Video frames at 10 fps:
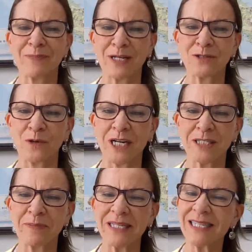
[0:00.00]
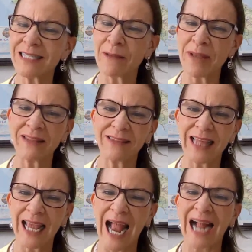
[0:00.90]
personas
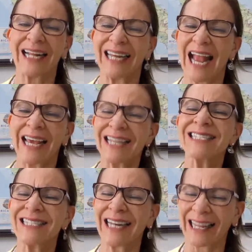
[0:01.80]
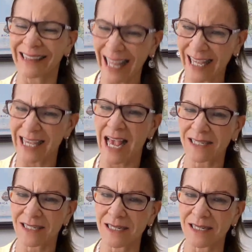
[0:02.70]
precisamente a crear estrategias